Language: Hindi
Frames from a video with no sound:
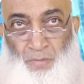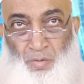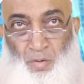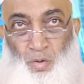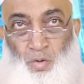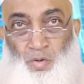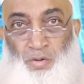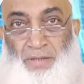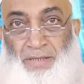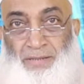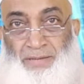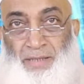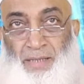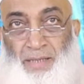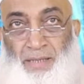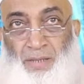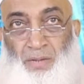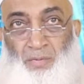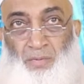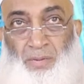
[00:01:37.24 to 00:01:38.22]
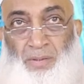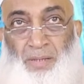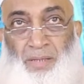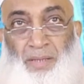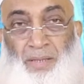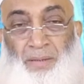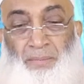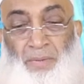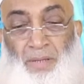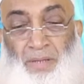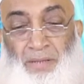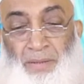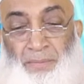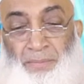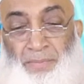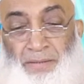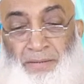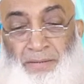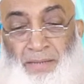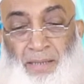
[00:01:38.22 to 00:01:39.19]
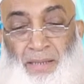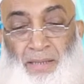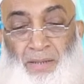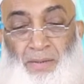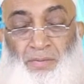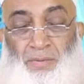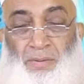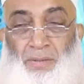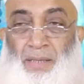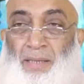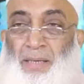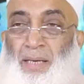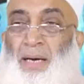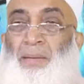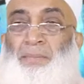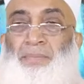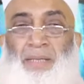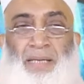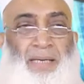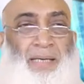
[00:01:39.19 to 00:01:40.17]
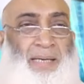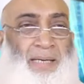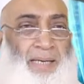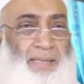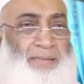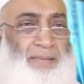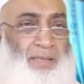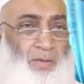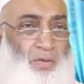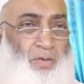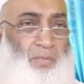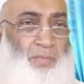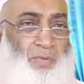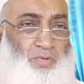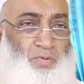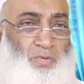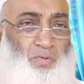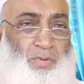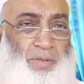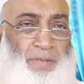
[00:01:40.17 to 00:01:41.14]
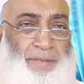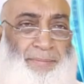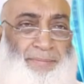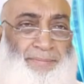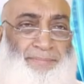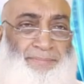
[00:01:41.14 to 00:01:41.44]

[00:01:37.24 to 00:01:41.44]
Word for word: अहदे चाहिए होते हैं मरतबे चाहिए होते हैं आप देख लें ऐसे लोग मौजूद हैं